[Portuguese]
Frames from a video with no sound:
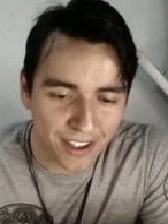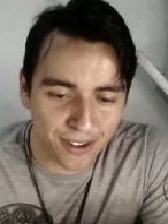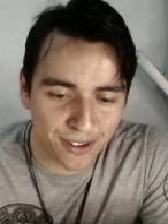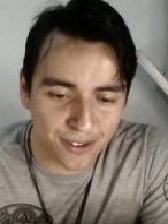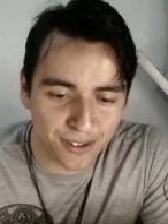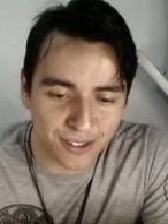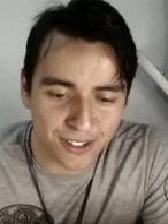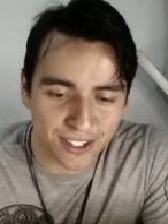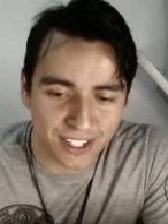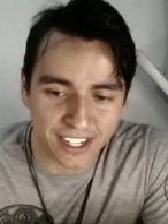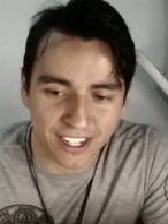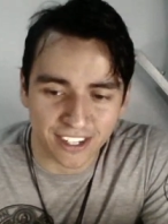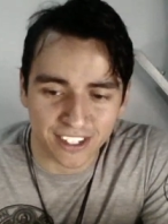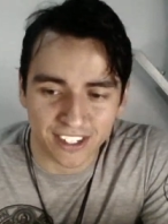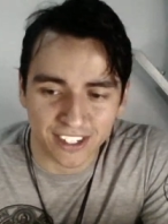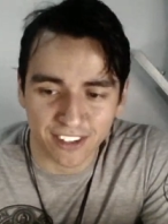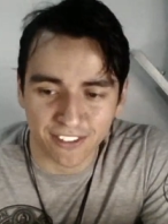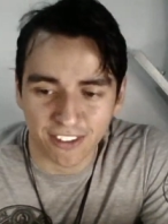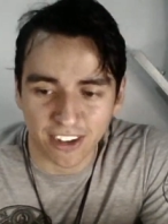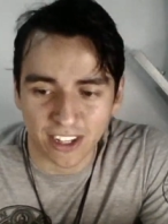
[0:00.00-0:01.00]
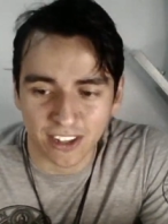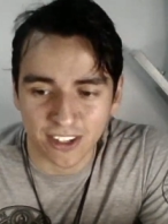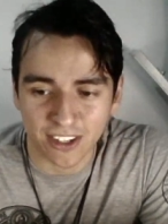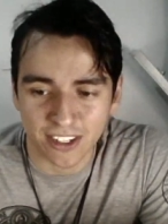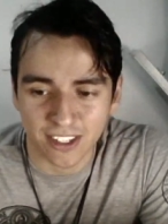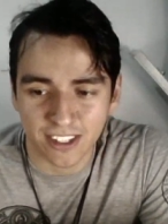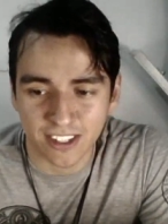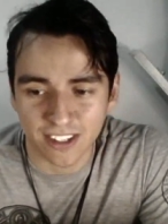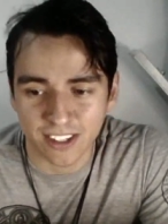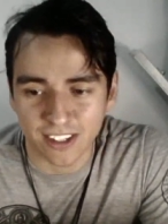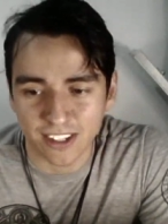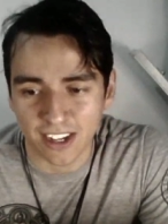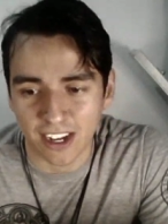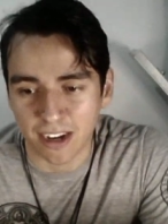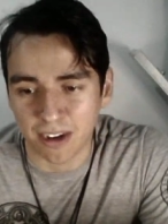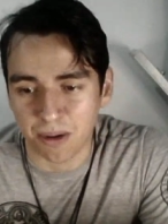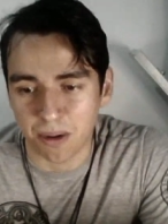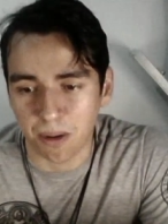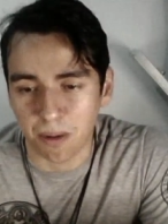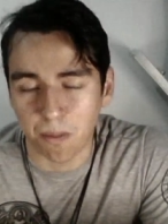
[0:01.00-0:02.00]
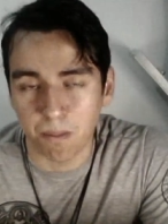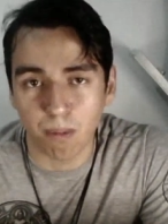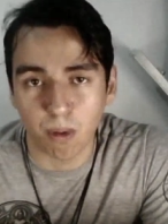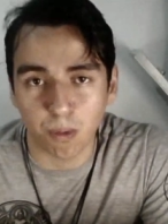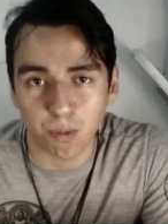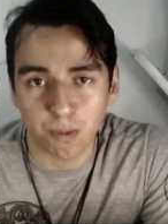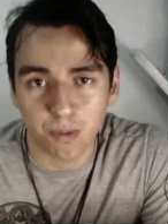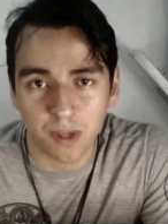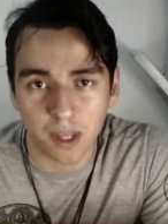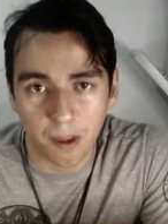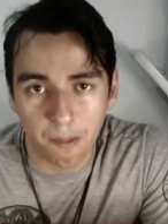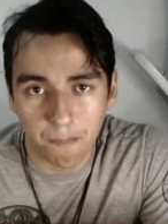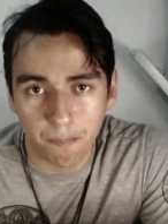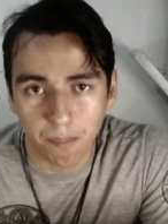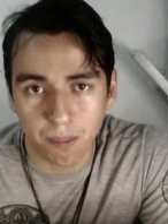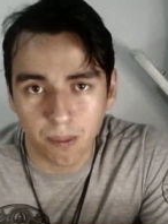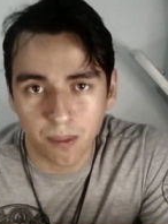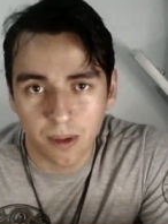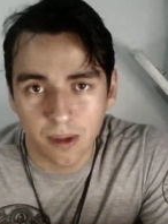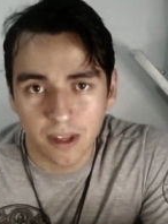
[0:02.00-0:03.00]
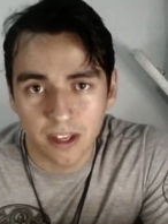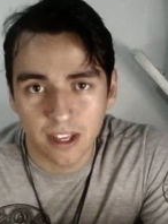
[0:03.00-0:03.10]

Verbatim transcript: eu já já falo aqui há um bom tempo,